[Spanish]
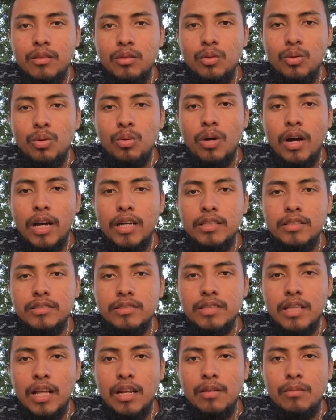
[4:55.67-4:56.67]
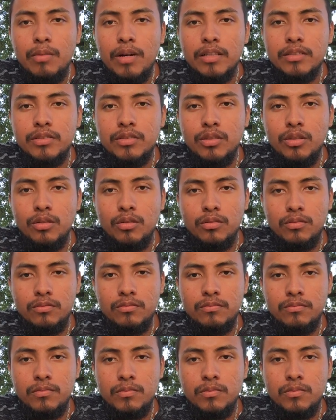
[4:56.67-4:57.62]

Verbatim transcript: no hay salvación.